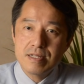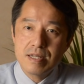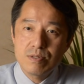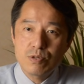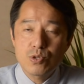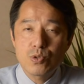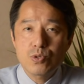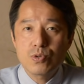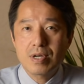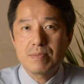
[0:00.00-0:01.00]
炎の兆
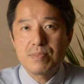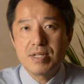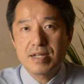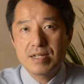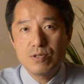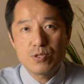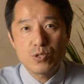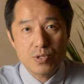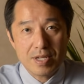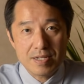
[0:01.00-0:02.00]
候が見られる
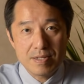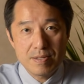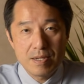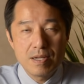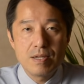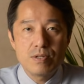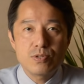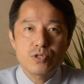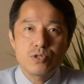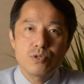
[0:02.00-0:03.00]
状態、
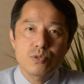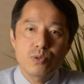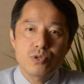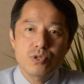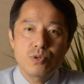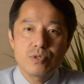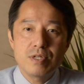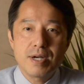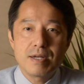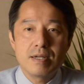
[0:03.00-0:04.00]
中等症2
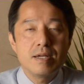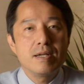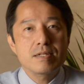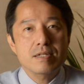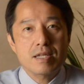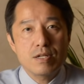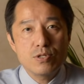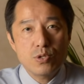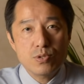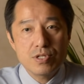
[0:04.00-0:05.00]
は酸
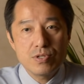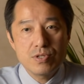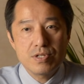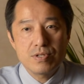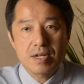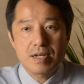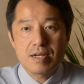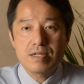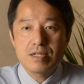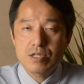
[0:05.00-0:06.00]
素吸入が
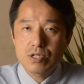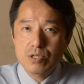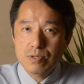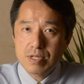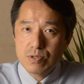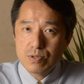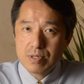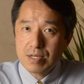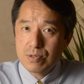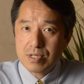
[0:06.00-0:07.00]
必要な状
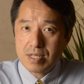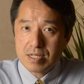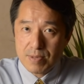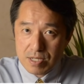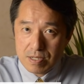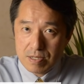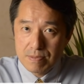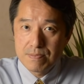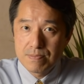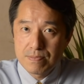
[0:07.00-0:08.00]
態を指します。
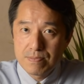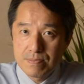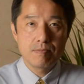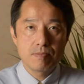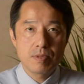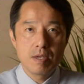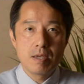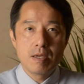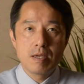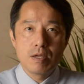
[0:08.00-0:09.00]

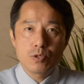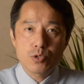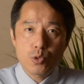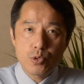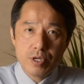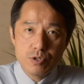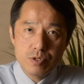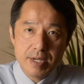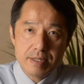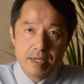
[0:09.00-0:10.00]
それを踏
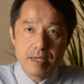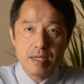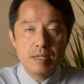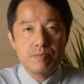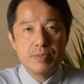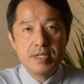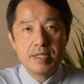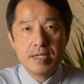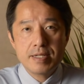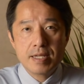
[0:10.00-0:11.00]
まえて見
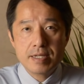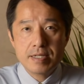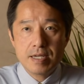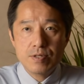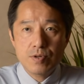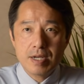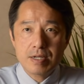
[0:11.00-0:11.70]
ていただきたいのが